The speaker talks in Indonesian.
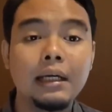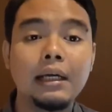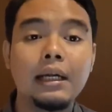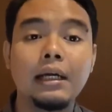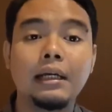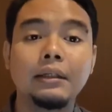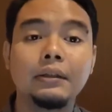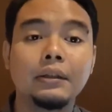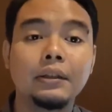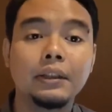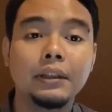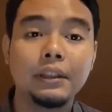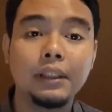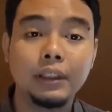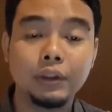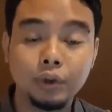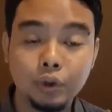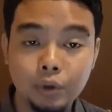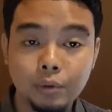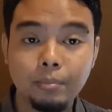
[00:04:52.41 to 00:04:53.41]
Dan
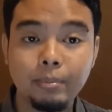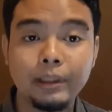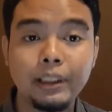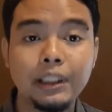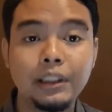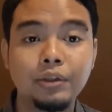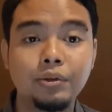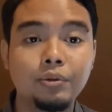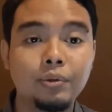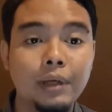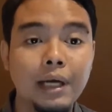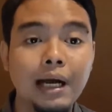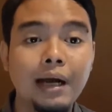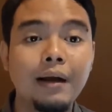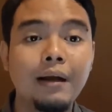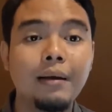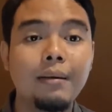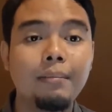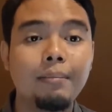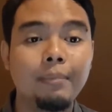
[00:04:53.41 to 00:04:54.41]
yang cukup penting
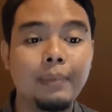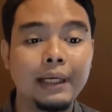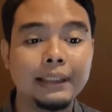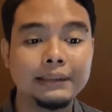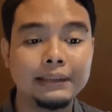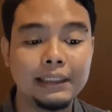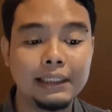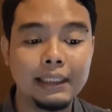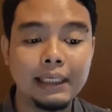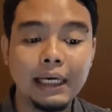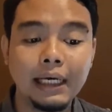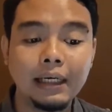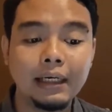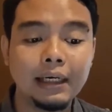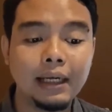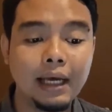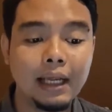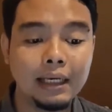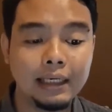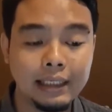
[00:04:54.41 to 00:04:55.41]
juga
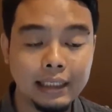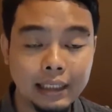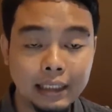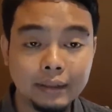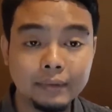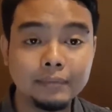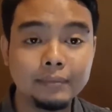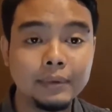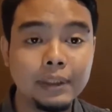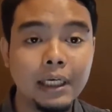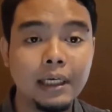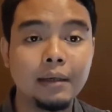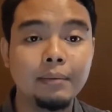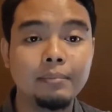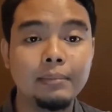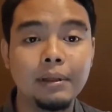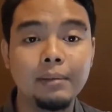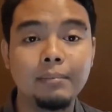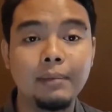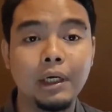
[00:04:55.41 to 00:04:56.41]
pastikan kalian
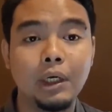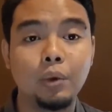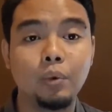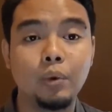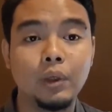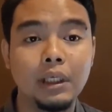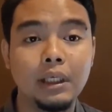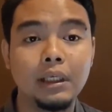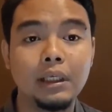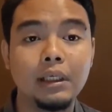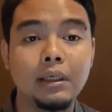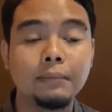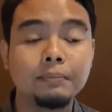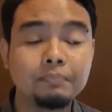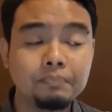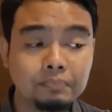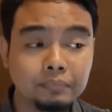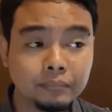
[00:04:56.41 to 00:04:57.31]
ya memenuhi